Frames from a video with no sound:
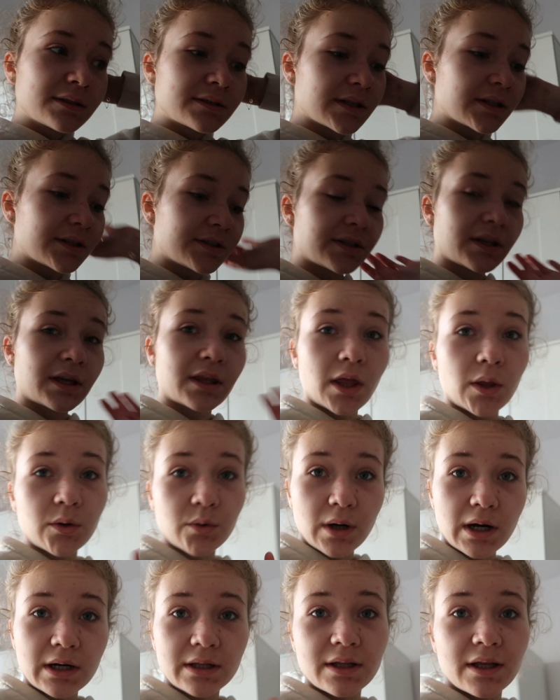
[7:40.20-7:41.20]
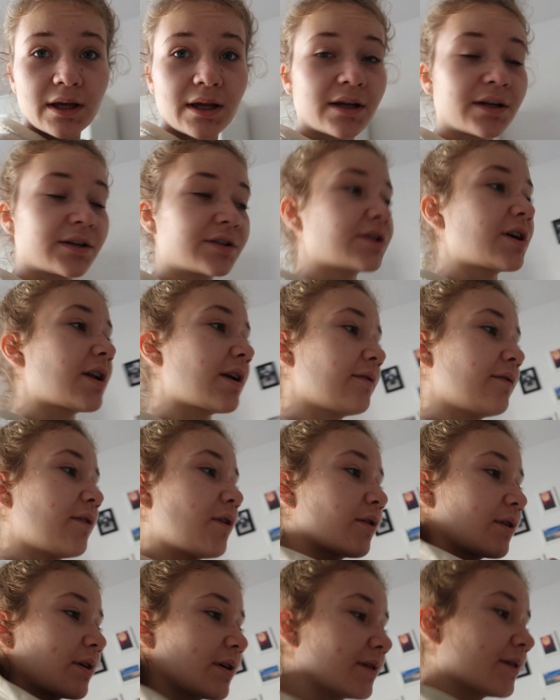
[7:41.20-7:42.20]
chcieliście takie naturalne, szare
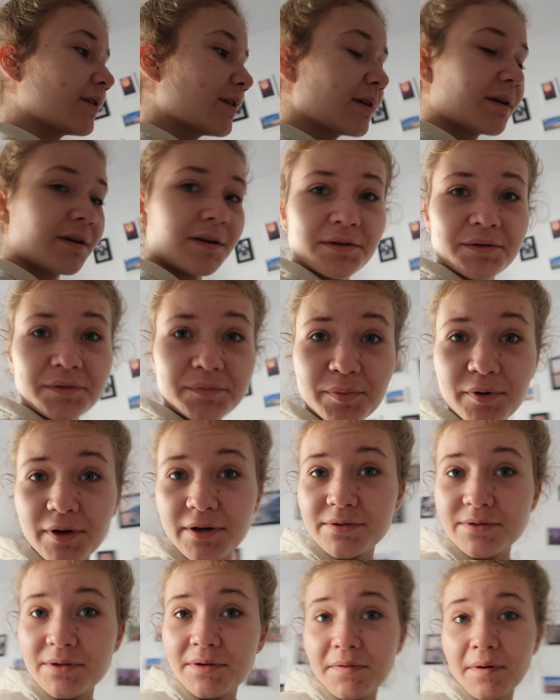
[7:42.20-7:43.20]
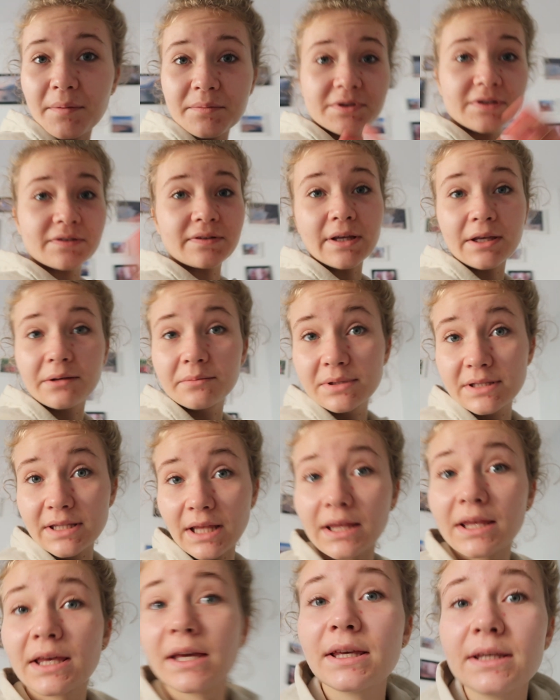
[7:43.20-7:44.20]
vlogi, yy, pokazuję wam się w takim
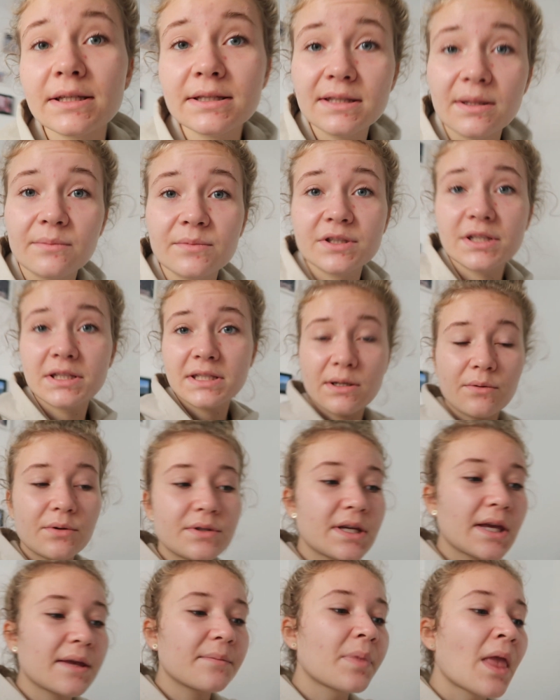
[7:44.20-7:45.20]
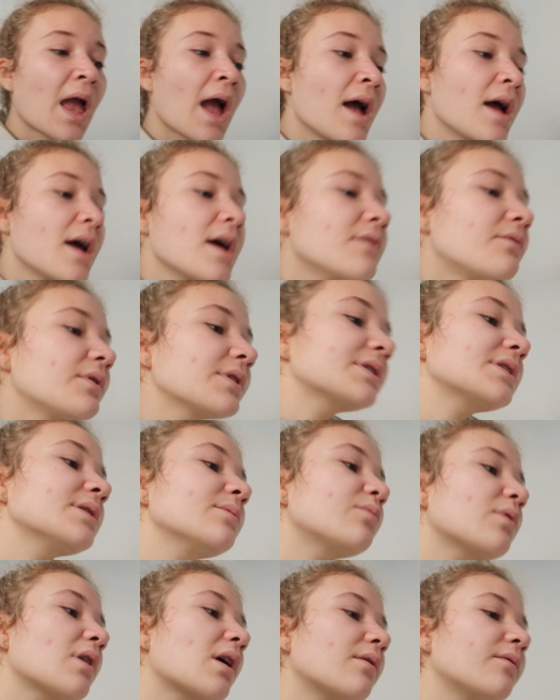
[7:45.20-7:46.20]
stanie, jak jestem dzisiaj cały dzień.
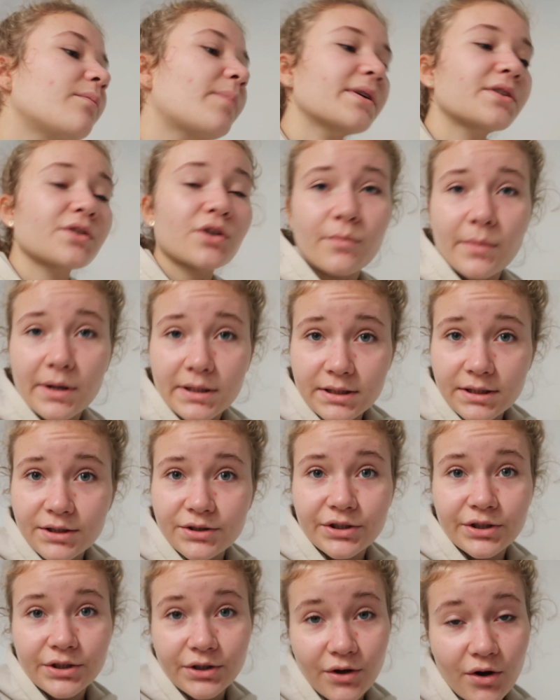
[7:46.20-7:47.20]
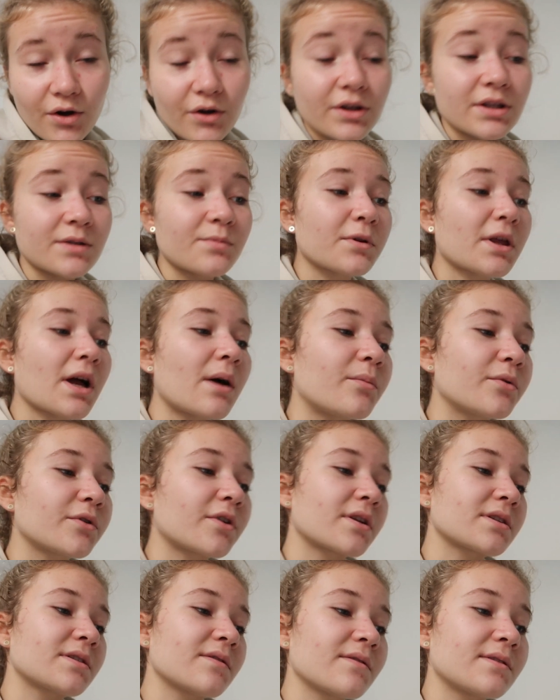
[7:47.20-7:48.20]
Właśnie byłam w paczkomacie, znaczy się kogo nie spotkałam po
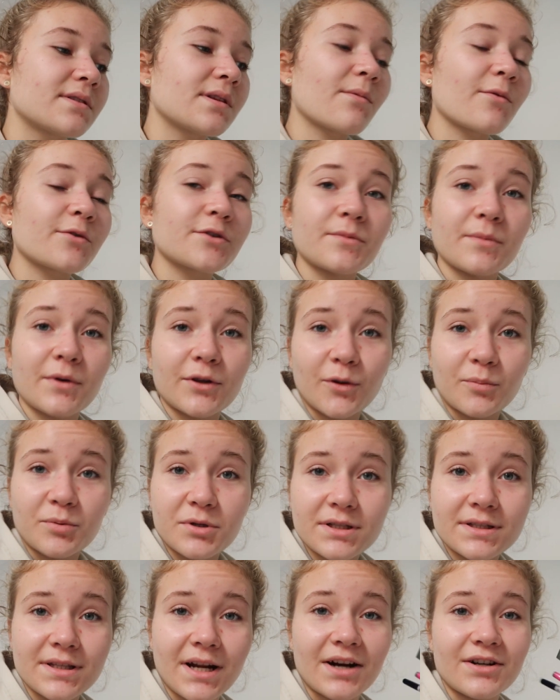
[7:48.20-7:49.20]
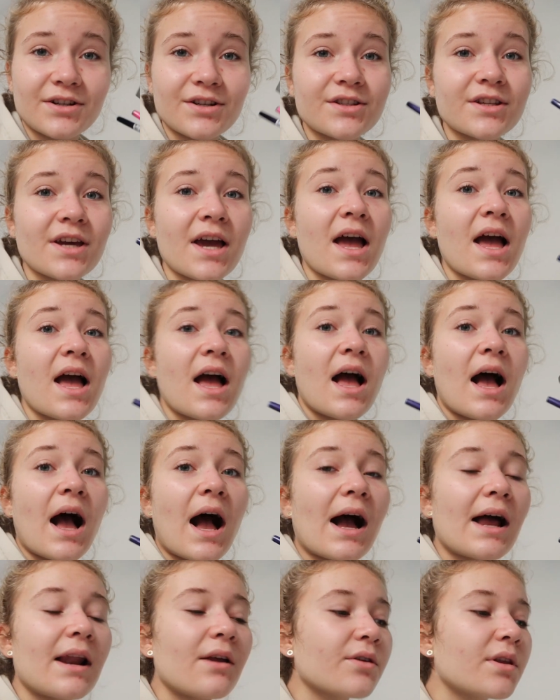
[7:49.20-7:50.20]
drodze, więc nie miał się kto przestraszyć,
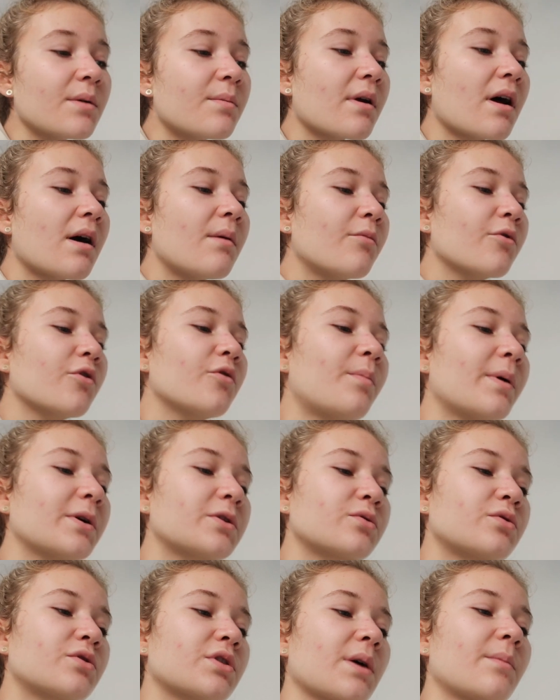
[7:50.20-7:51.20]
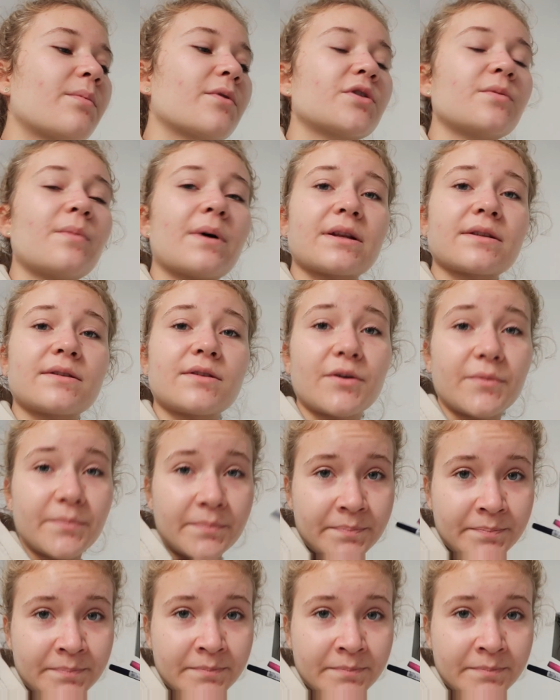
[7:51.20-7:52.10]
ale odebrałam moją paczuszkę, proszę bardzo.